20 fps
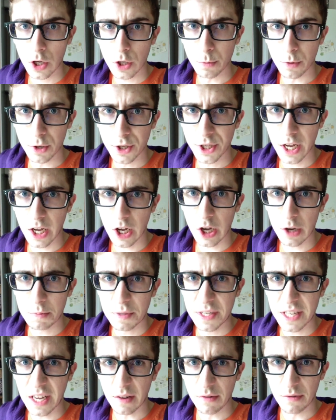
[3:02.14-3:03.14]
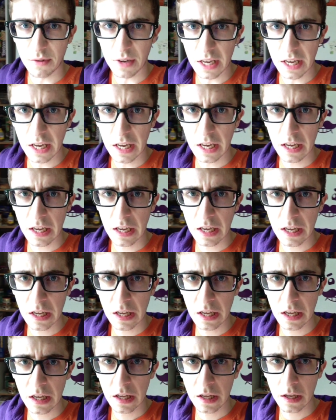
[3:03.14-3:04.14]
Je me sens observé.
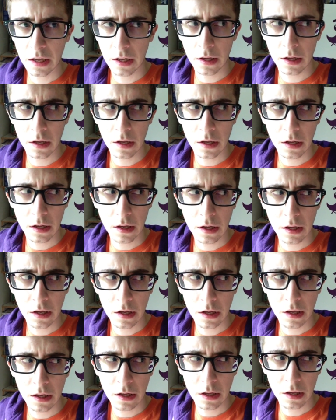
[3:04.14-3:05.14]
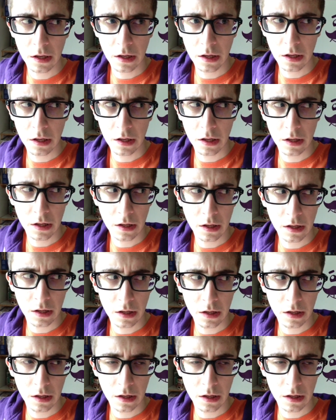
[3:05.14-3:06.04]
Alors que le frigidaire ici, ben, il